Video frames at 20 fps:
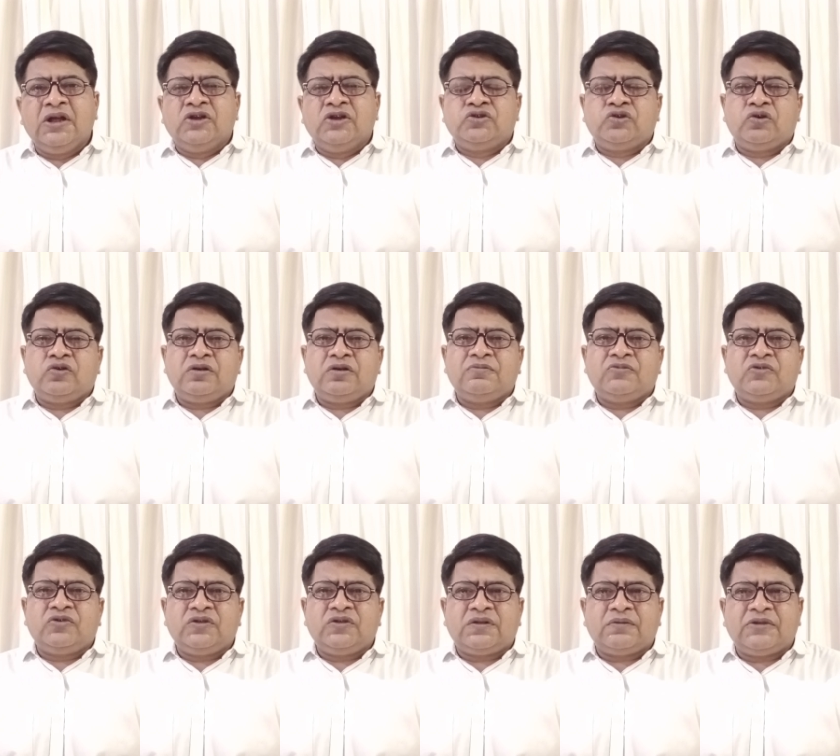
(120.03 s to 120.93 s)
छोटी
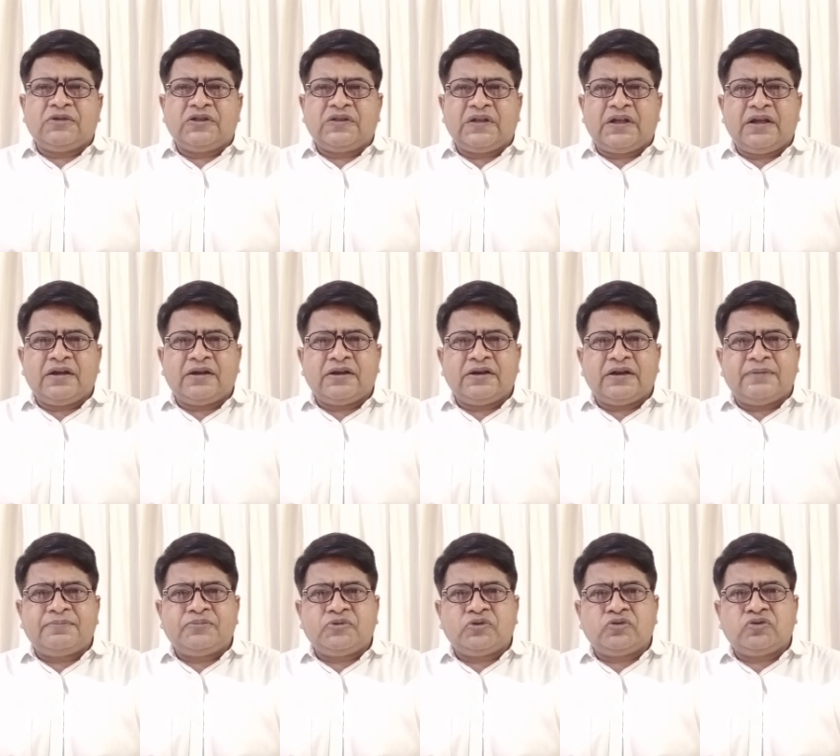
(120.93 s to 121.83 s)
मोटी समस्याएं अगर
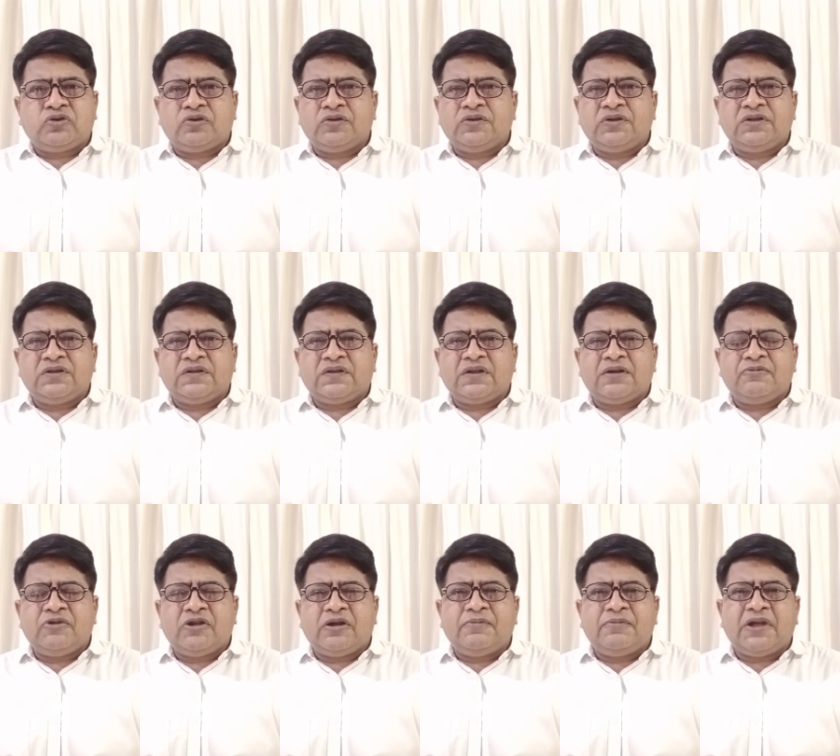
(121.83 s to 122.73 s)
आप छोड़ दी जैसे
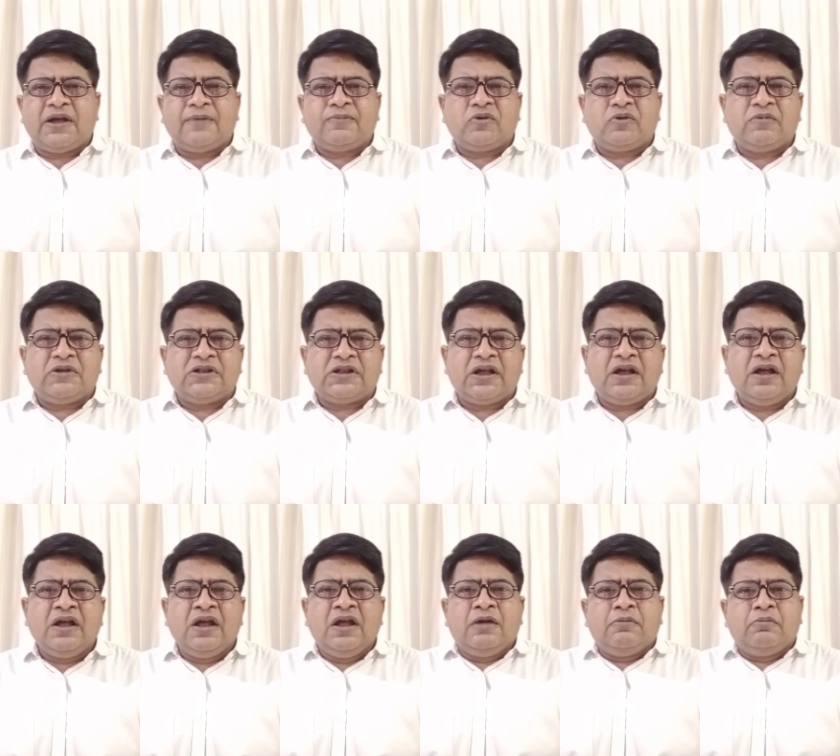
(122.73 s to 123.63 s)
हमने अभी आपको
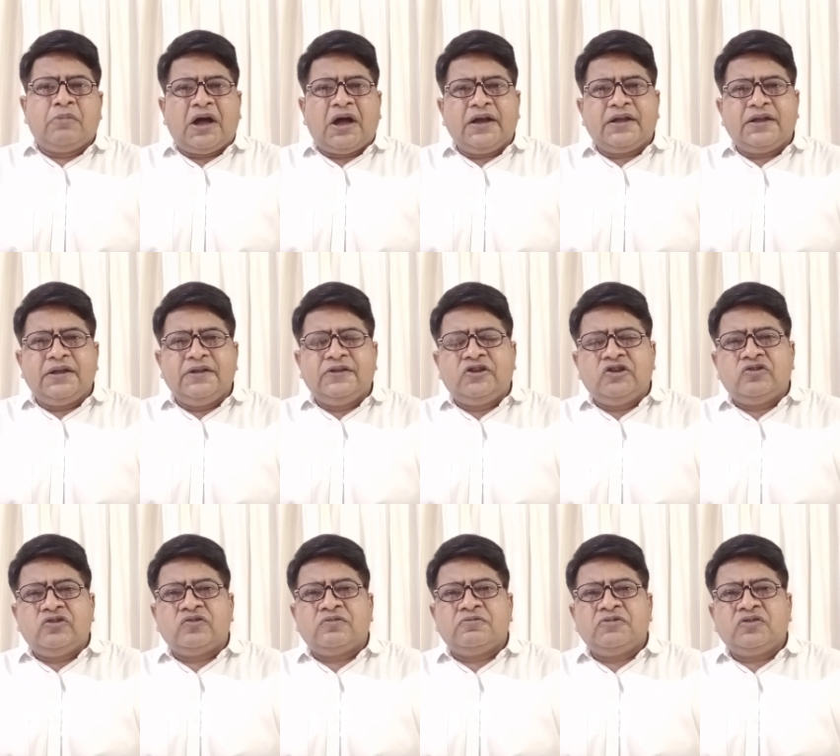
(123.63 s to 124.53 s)
बताया बाकी
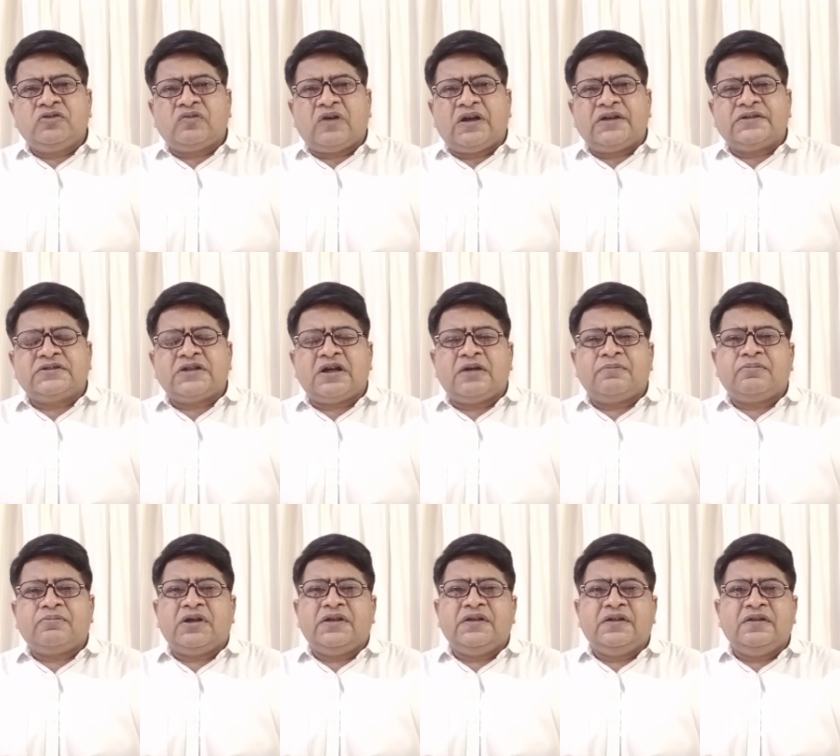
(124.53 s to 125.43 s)
चीजों में स्वास्थ्य
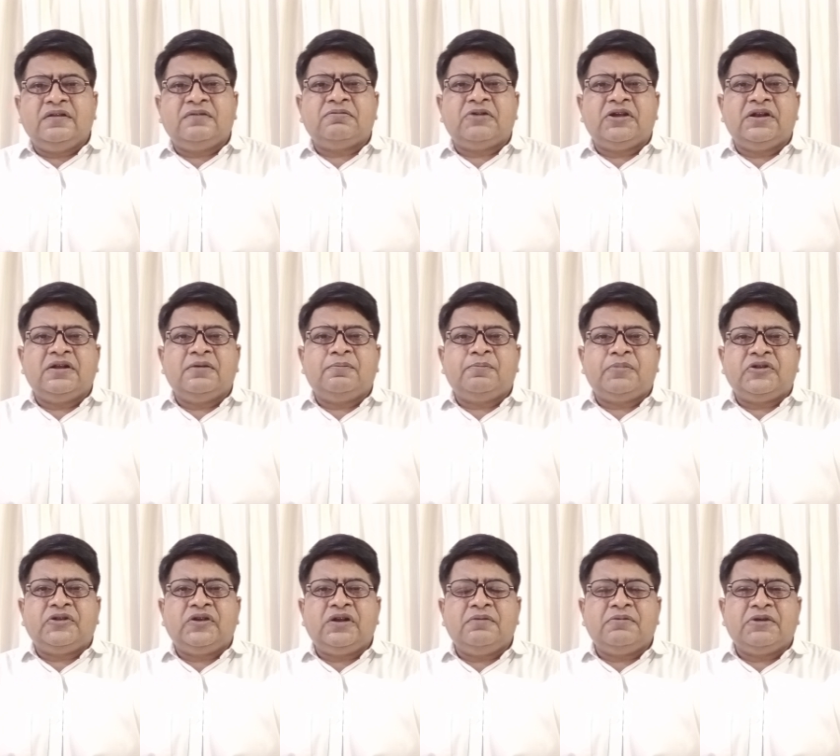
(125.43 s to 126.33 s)
आपका इस महीने
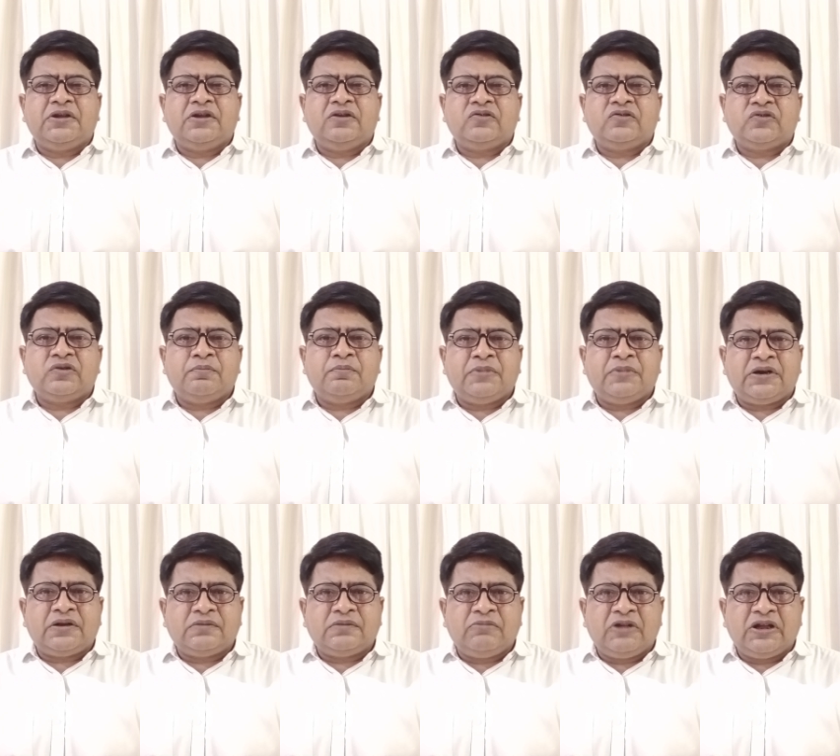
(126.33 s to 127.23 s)
पिछले महीनों से
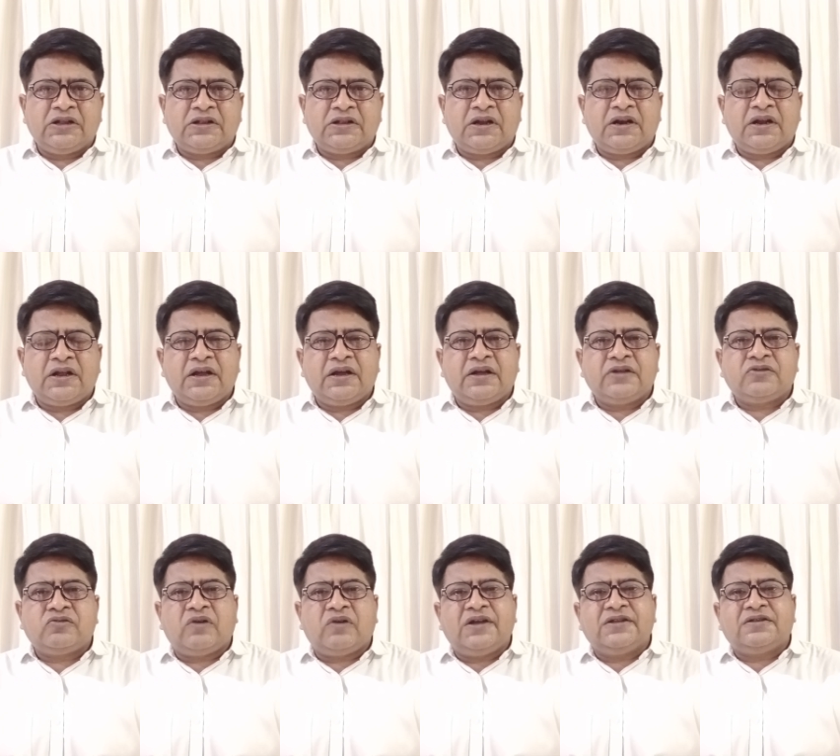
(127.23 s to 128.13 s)
बेहतर रहेगा
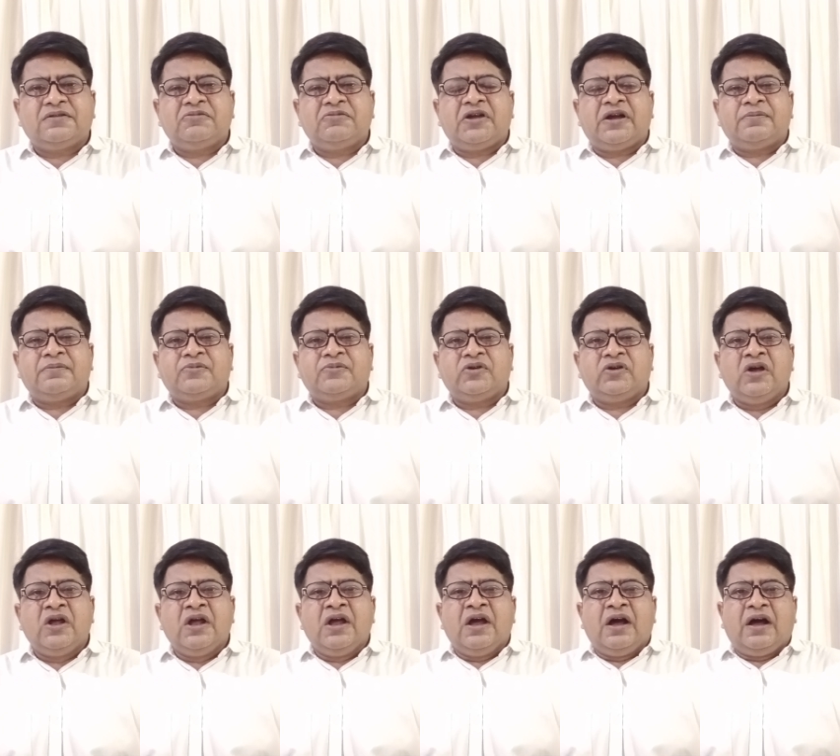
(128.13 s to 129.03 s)
स्वास्थ्य में
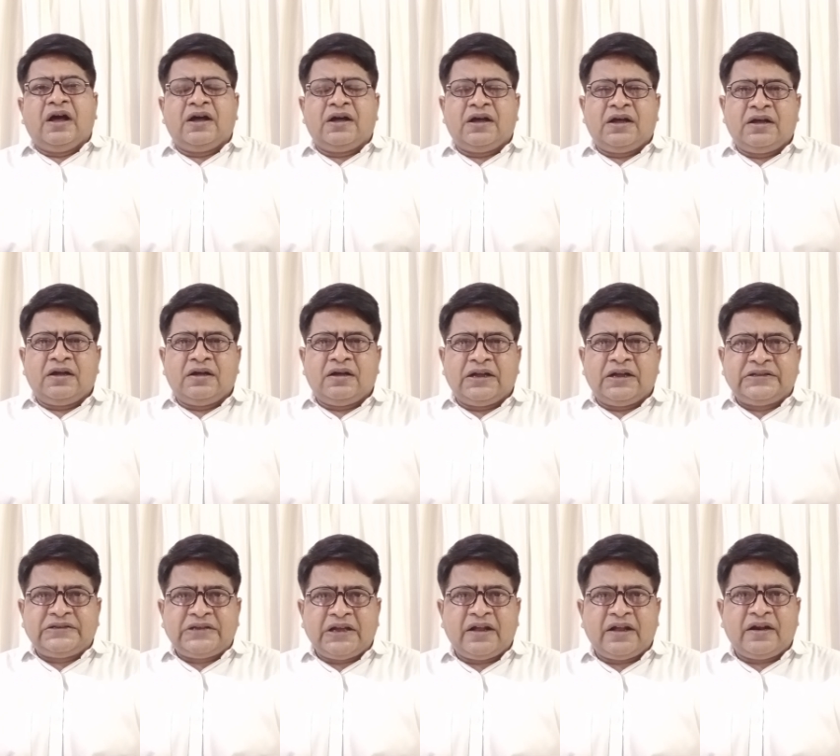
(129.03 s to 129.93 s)
आपका
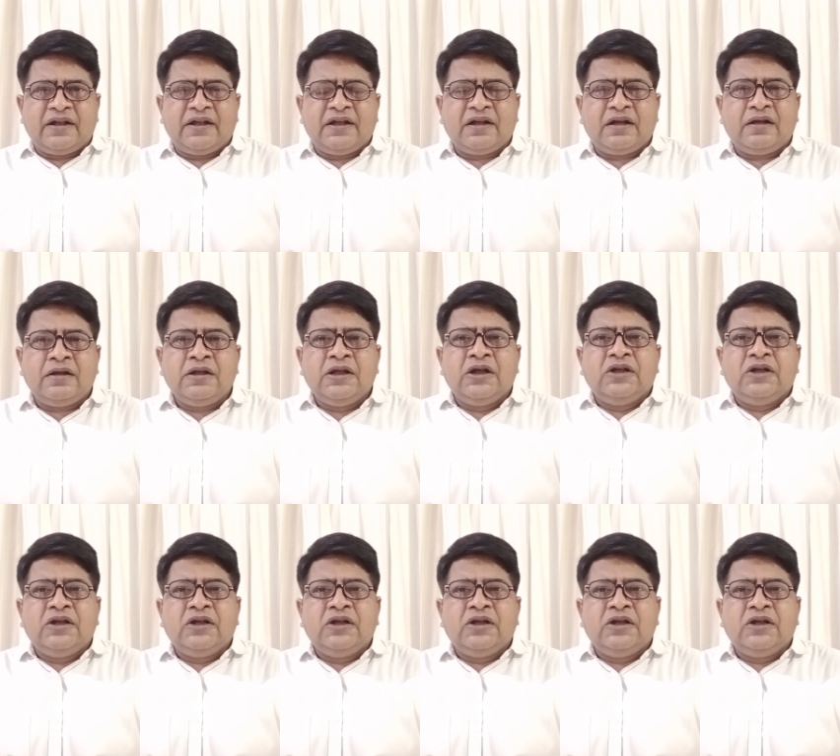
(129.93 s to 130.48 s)
अच्छा रहेगा